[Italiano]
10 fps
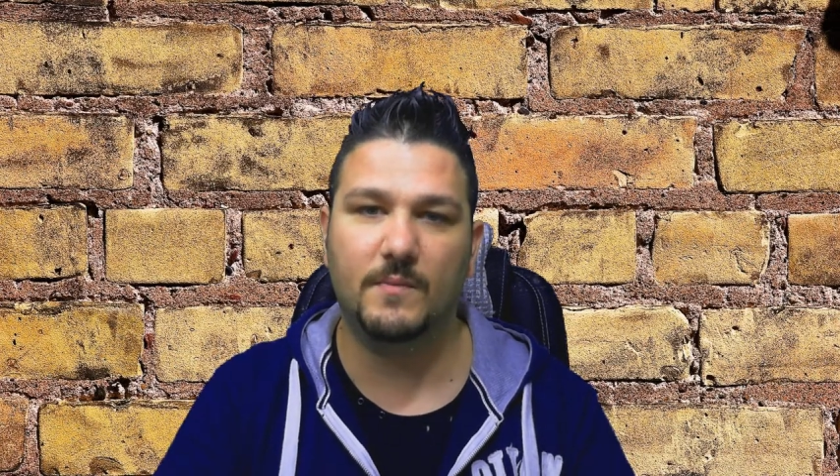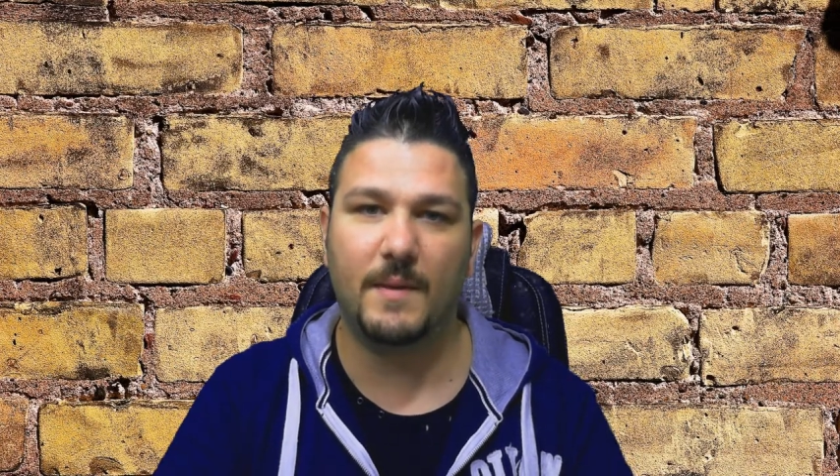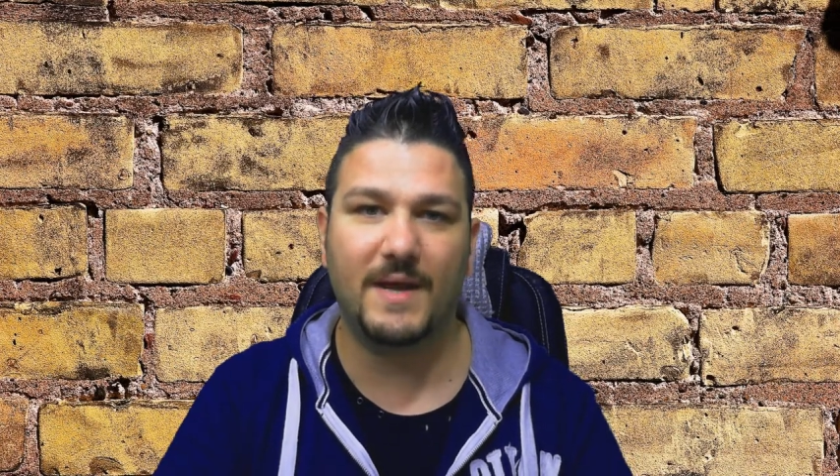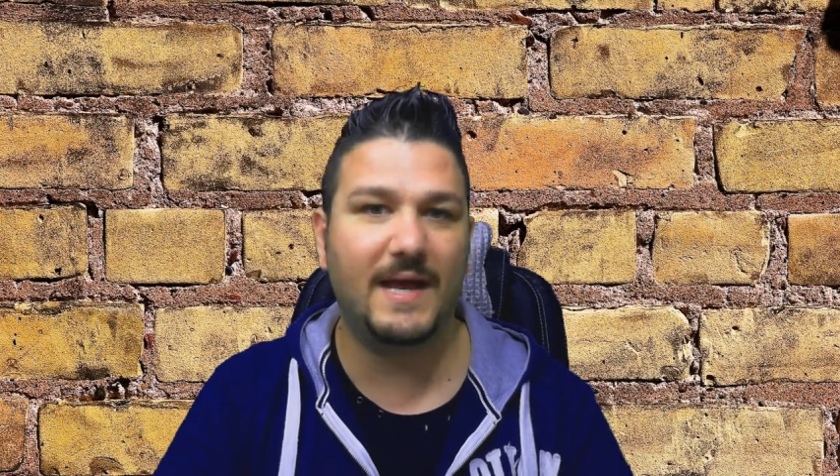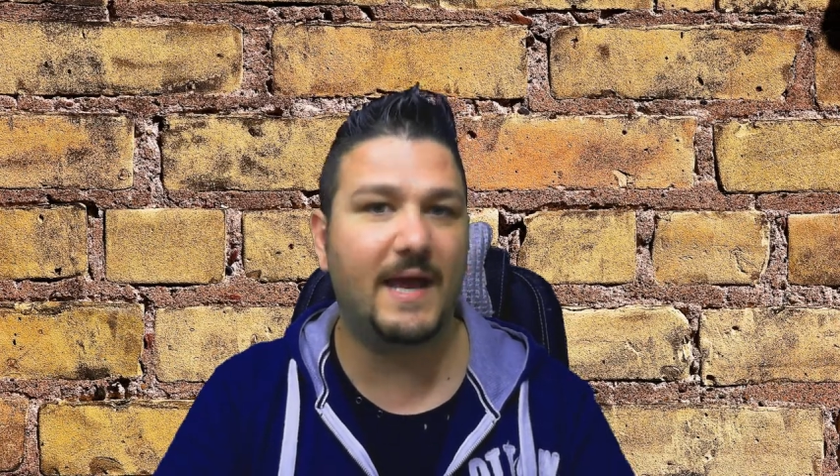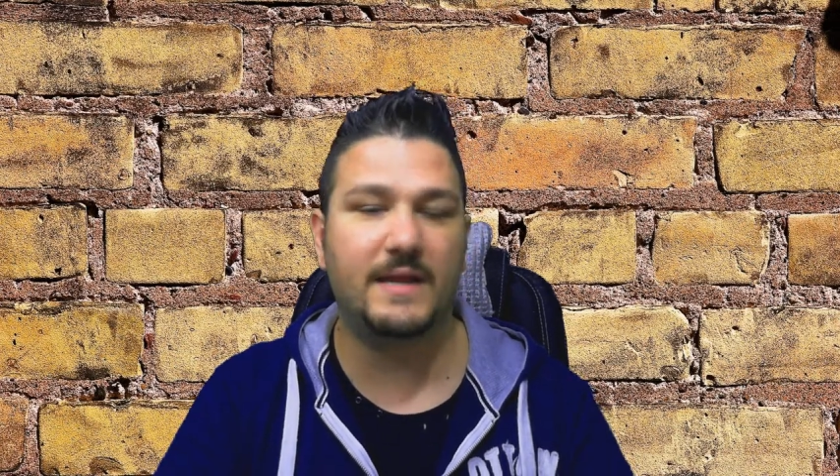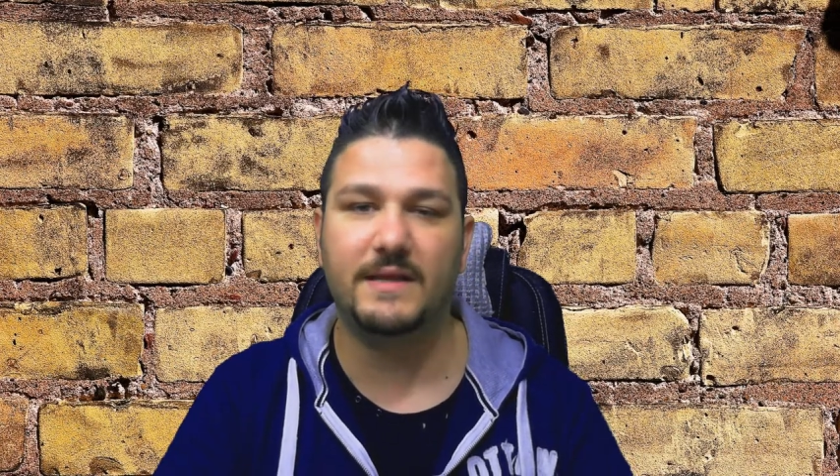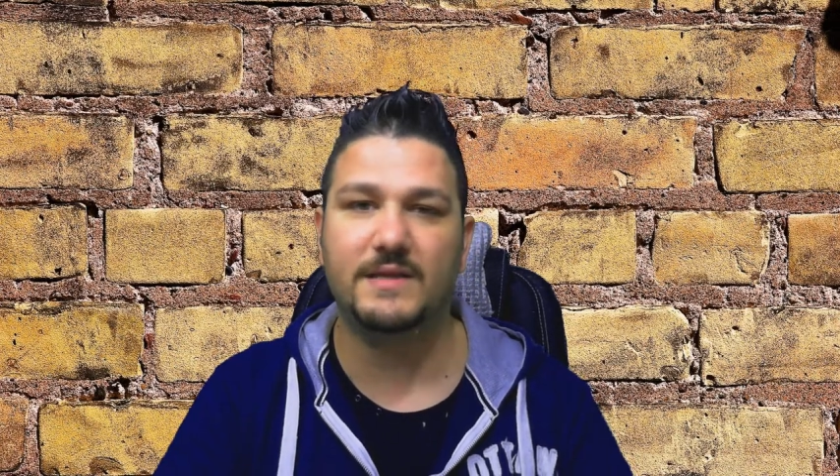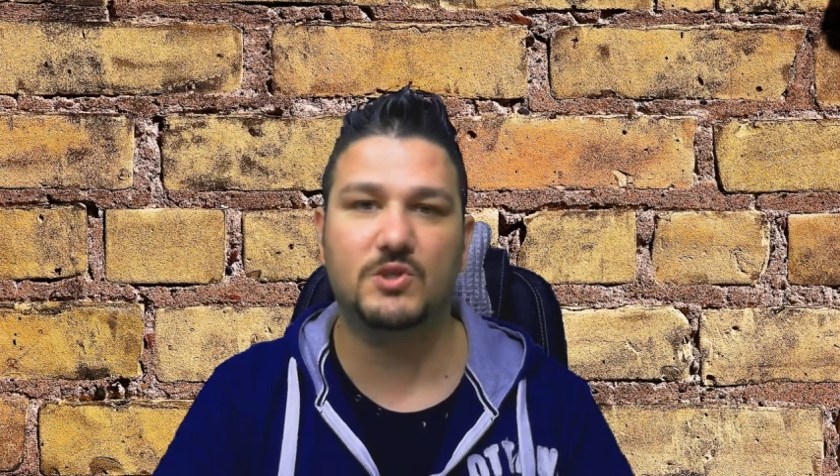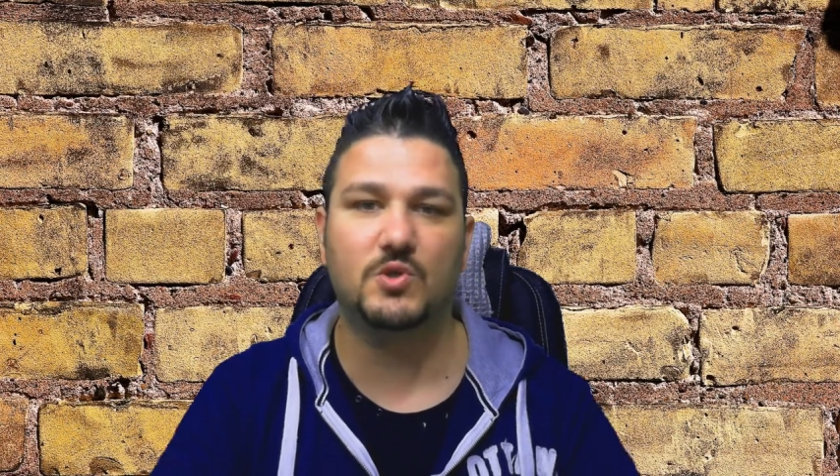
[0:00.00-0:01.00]
ma magari
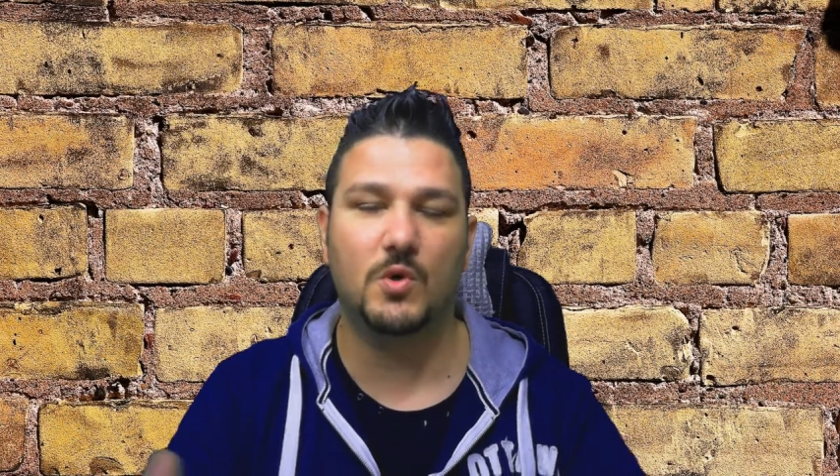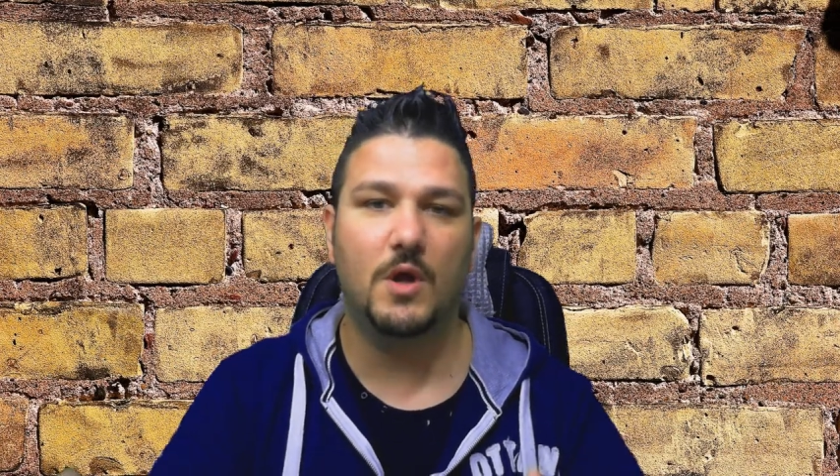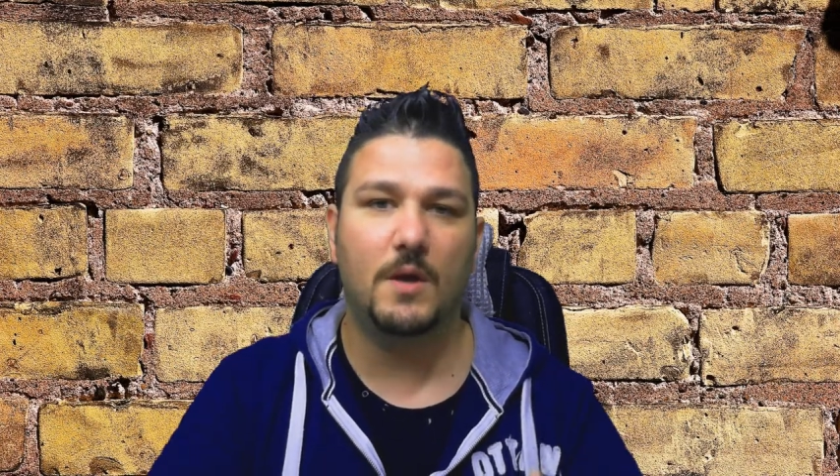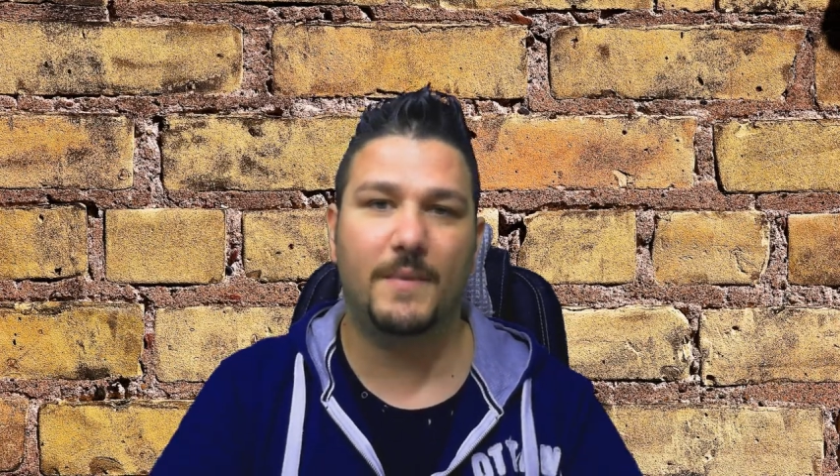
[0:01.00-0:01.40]
adesso